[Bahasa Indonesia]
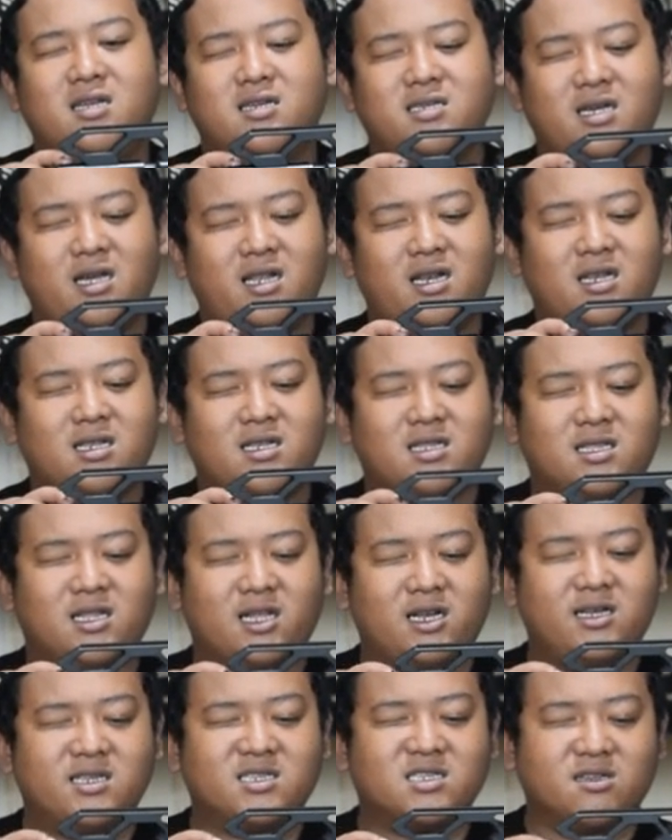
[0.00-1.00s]
eh,
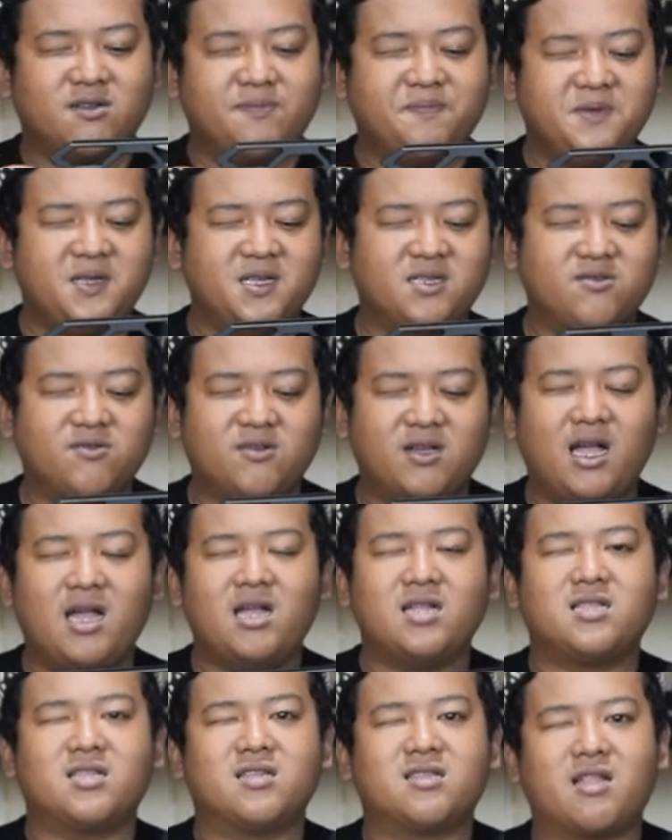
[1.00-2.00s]
teleskopnya
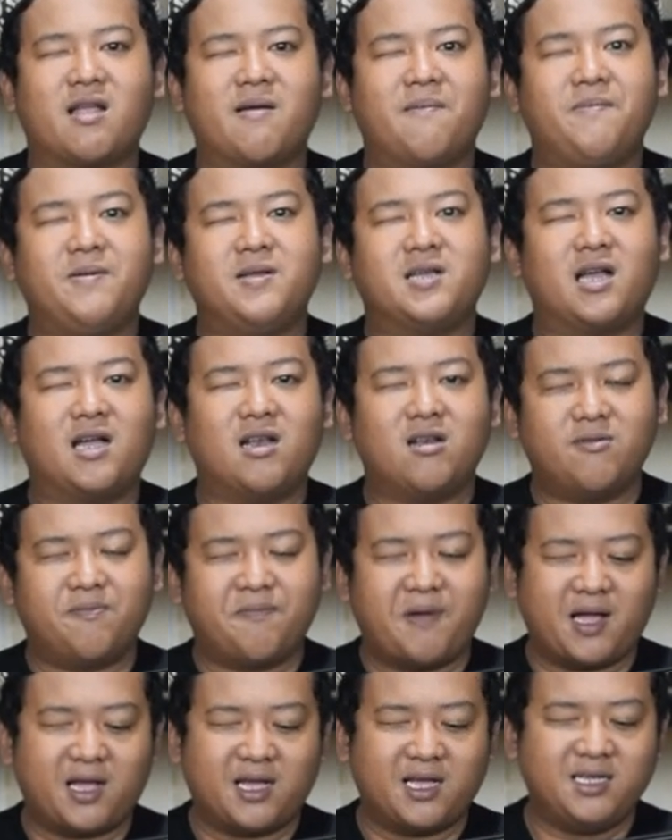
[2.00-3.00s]
juga tetapi kalau
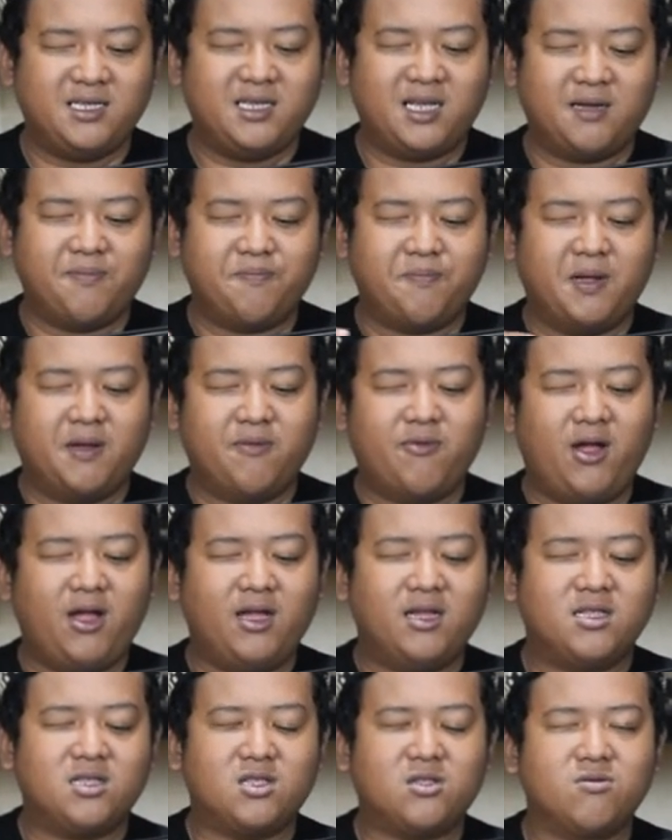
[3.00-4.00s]
pakai yang
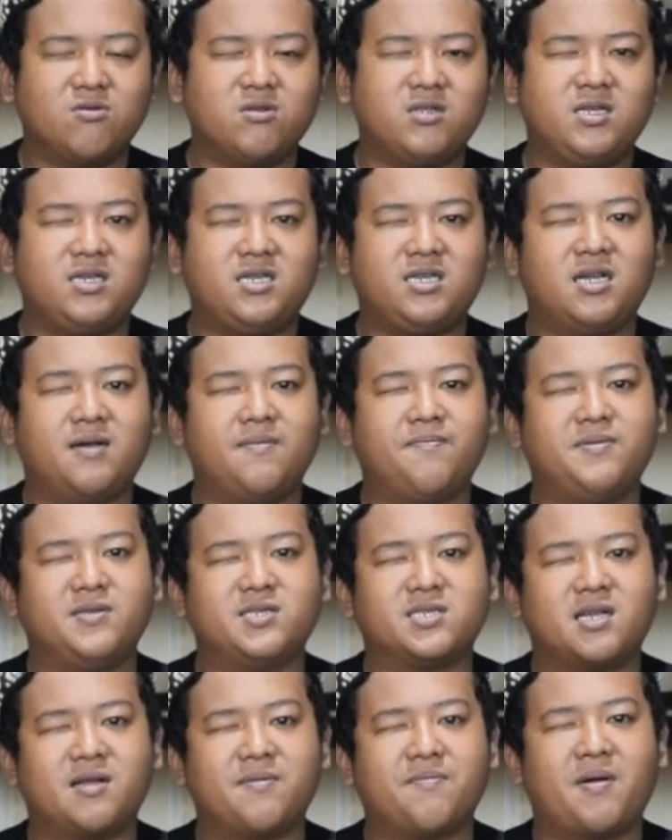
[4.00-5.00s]
bawah itu tidak
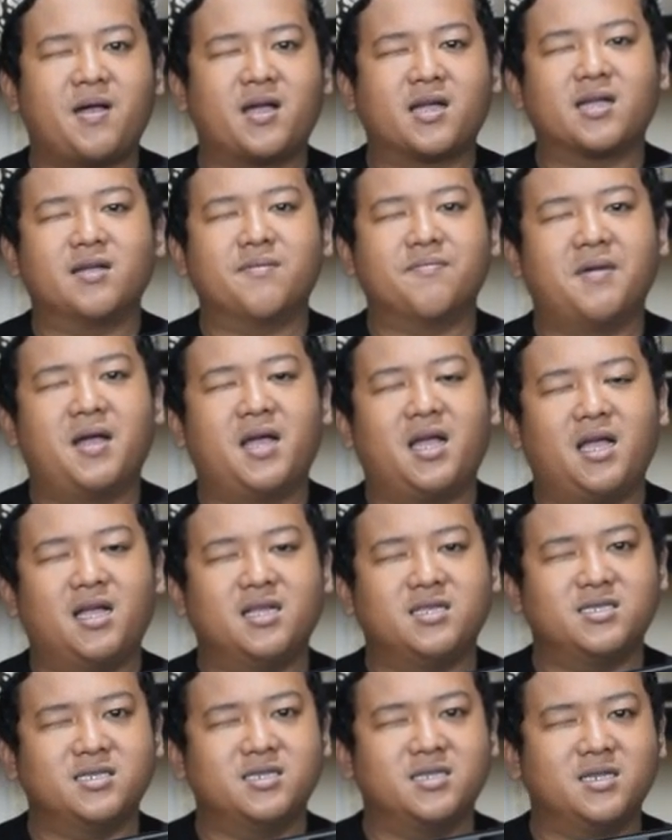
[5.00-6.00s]
bisa pakai
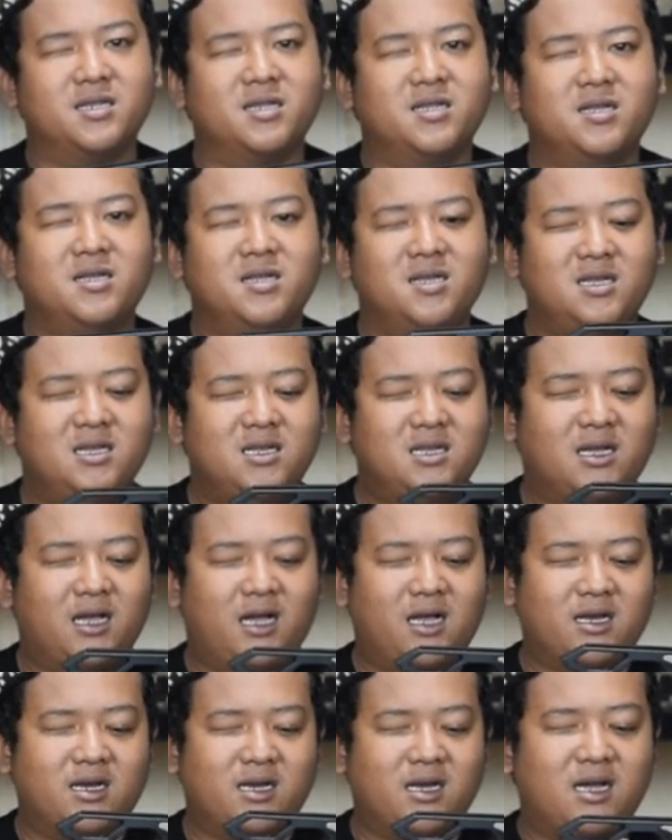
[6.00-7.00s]
magazine
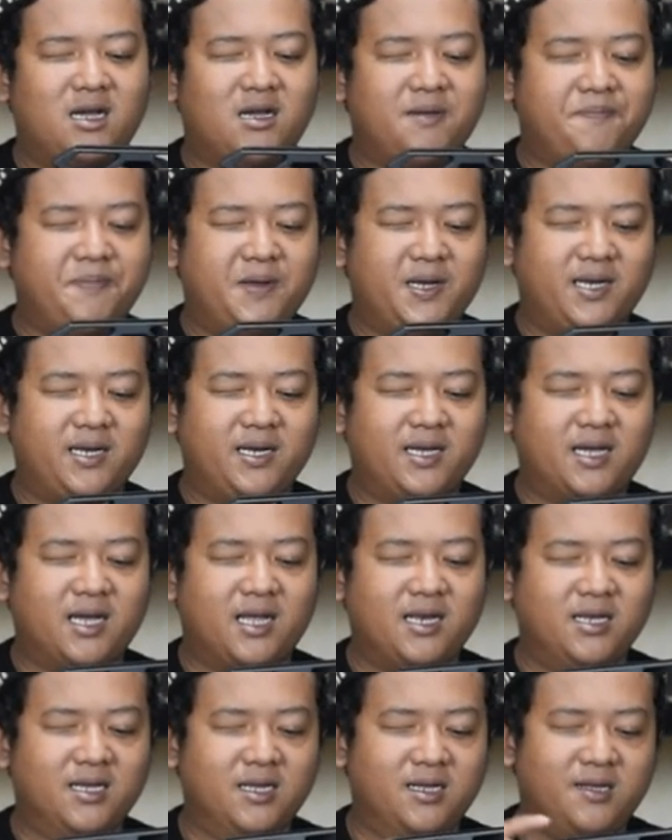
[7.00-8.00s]
karena
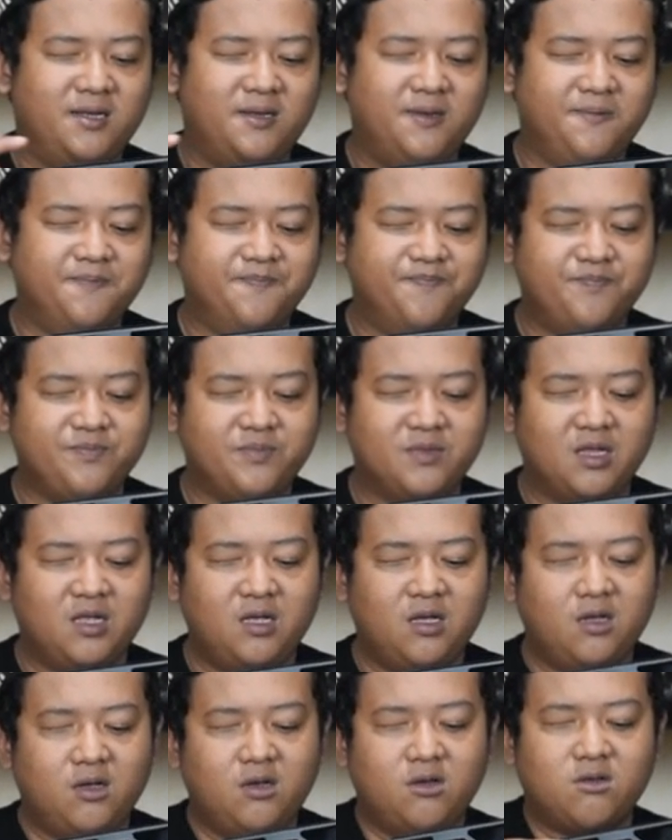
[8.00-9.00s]
kependekan ya
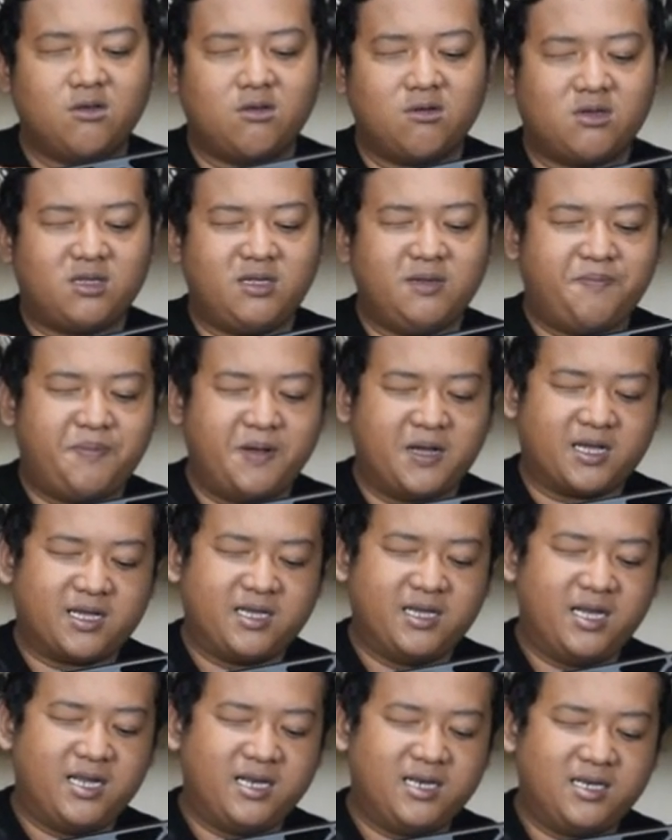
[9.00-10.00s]
itu di
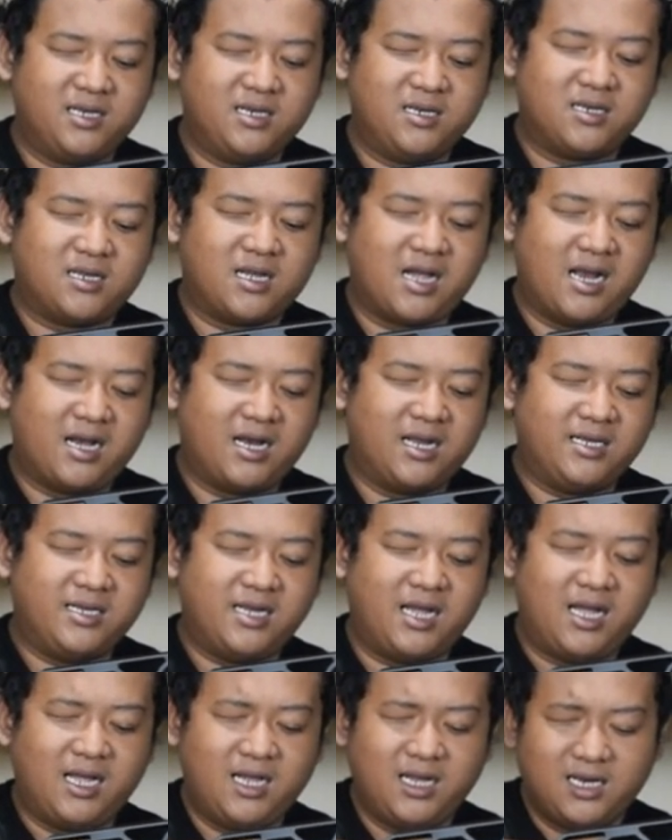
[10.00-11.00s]
bagian
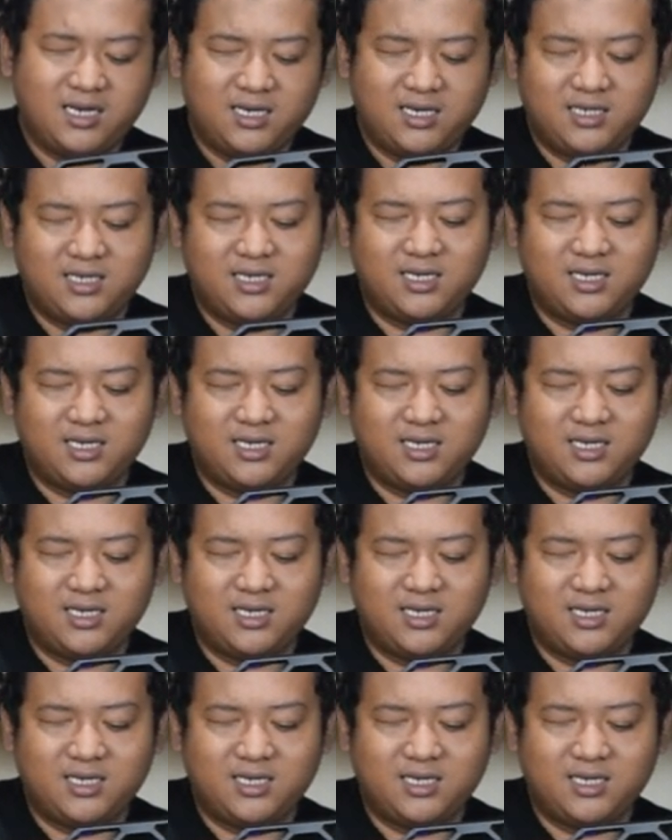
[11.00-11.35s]
kanannya di